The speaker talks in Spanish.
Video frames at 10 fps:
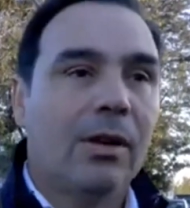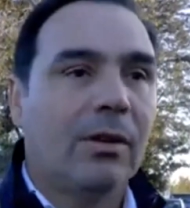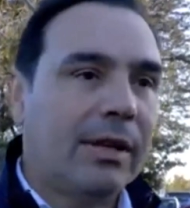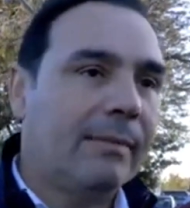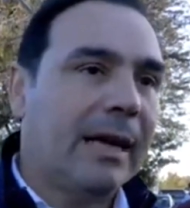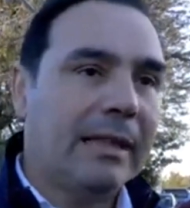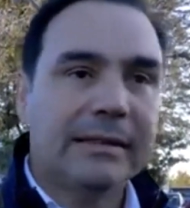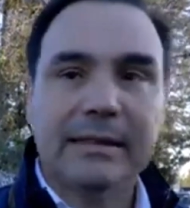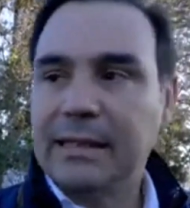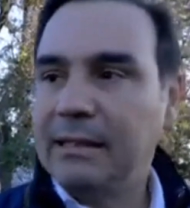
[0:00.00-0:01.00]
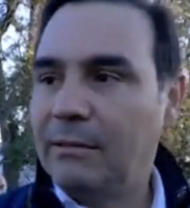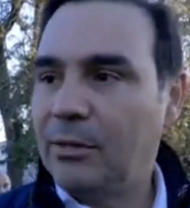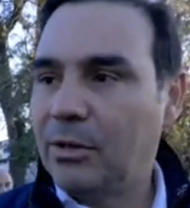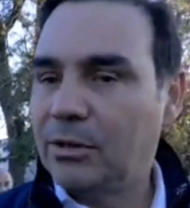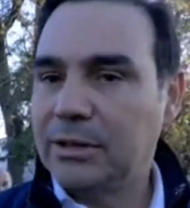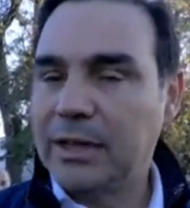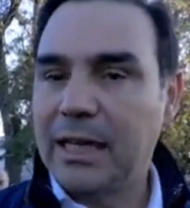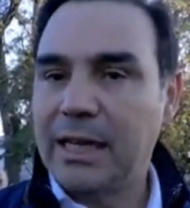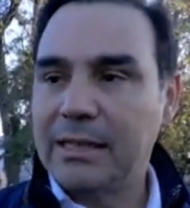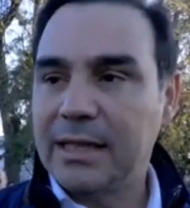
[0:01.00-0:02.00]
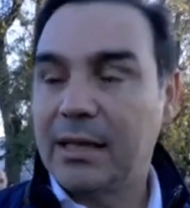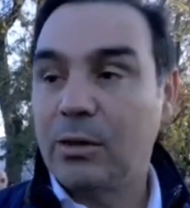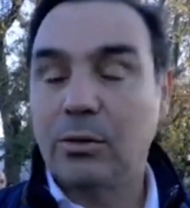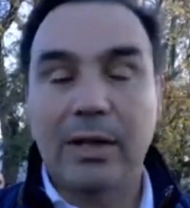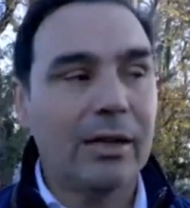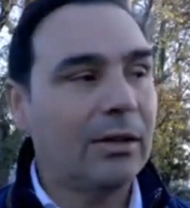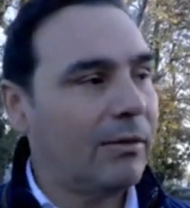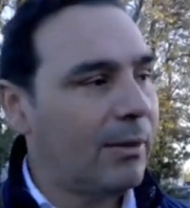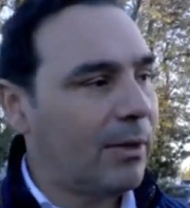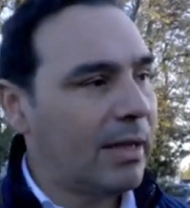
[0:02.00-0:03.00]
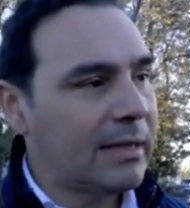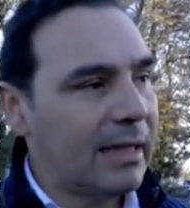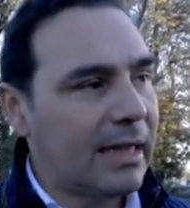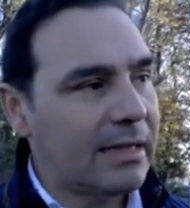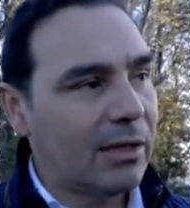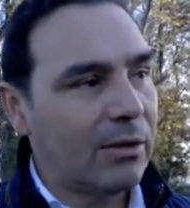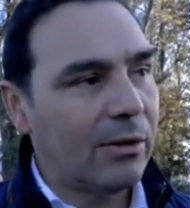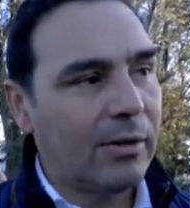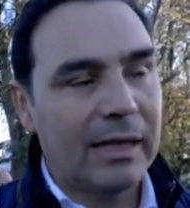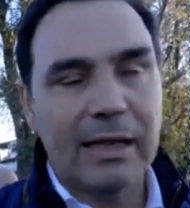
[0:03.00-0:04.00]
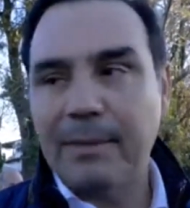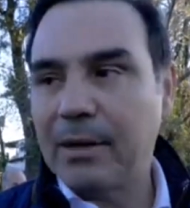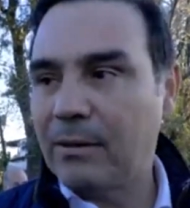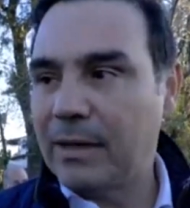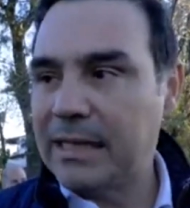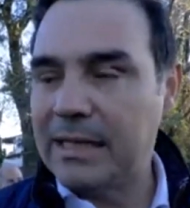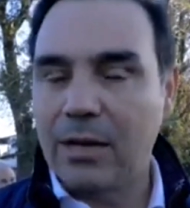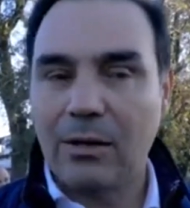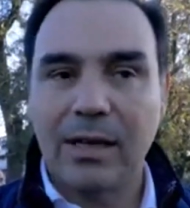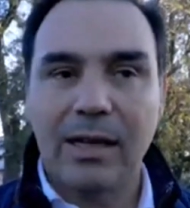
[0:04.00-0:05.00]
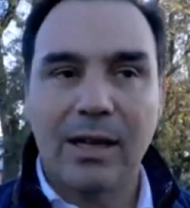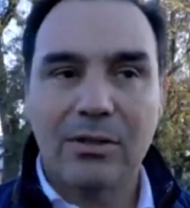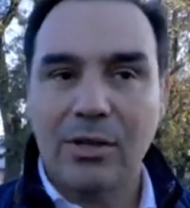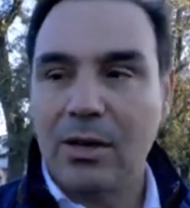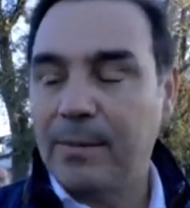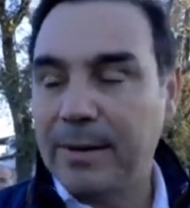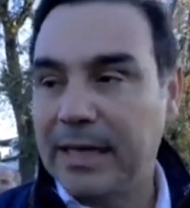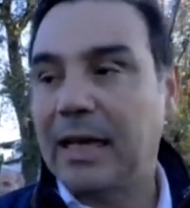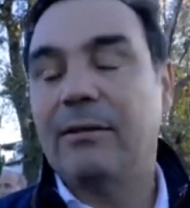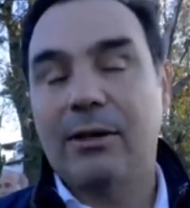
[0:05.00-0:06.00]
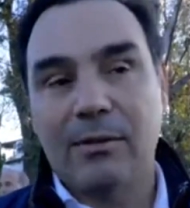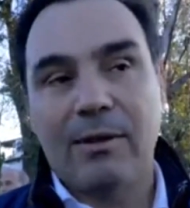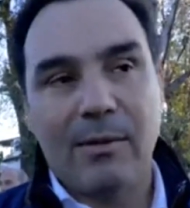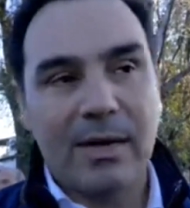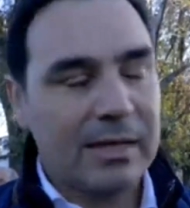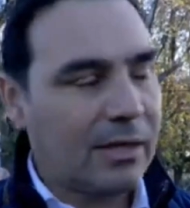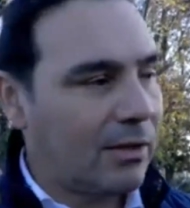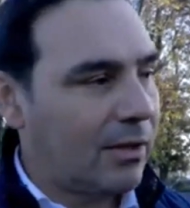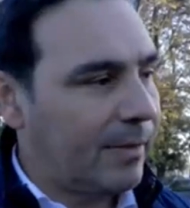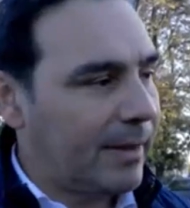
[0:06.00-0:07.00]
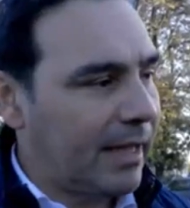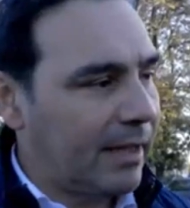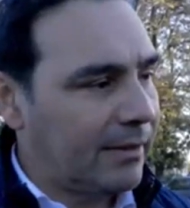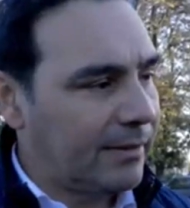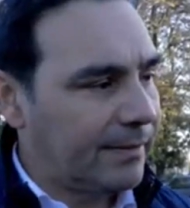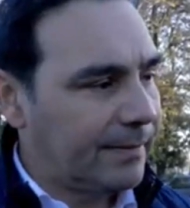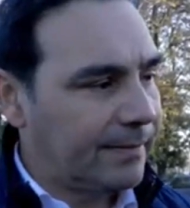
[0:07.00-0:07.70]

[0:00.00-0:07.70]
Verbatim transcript: Bueno, 10 más que estábamos ya, ya ejecutando y vamos a seguir haciendo viviendas para urbanizar lo que es la zona hospital y bueno, vamos a seguir con el hospital, ¿no?